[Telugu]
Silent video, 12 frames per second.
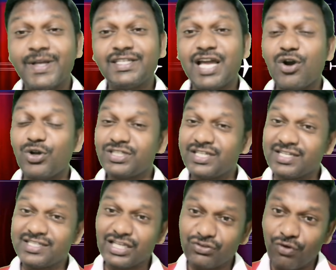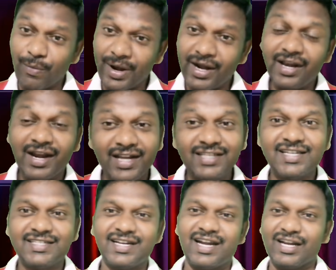ప్రత్యేకంగా చిన్న సైజు విమానాన్ని రెడీ
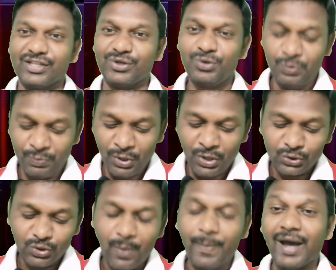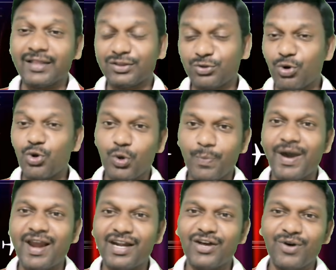చేశాడంట అతను సో కొడుకు
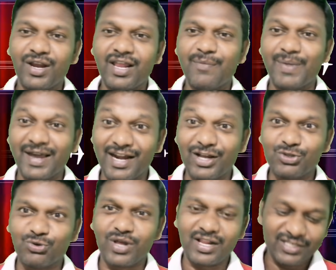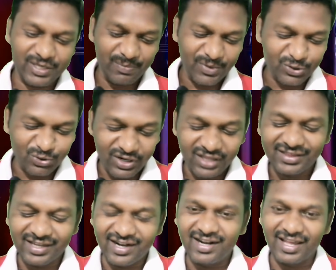పైలట్ అవ్వాలి పైలట్గా చూడాలని చెప్పి చూడండి
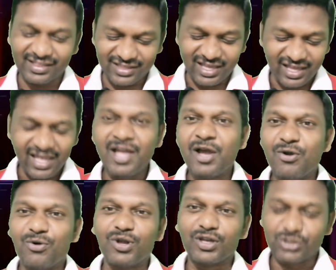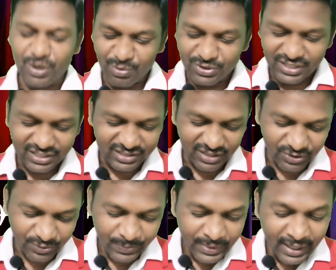తండ్రి ఎంత కొడుకు సపోర్ట్
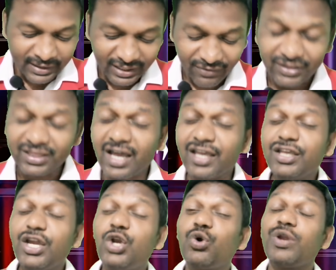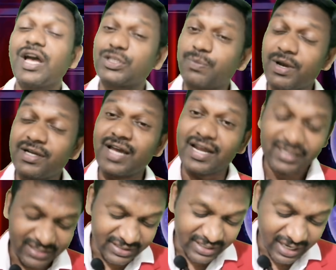చేస్తున్నాడు తర్వాత ఏడుగురు ఎక్స్పర్ట్ని
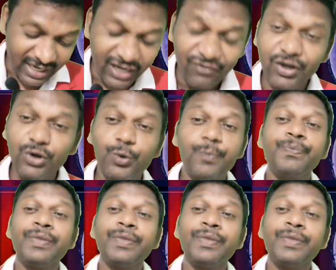అరెస్ట్ చేశారండి వీళ్ళు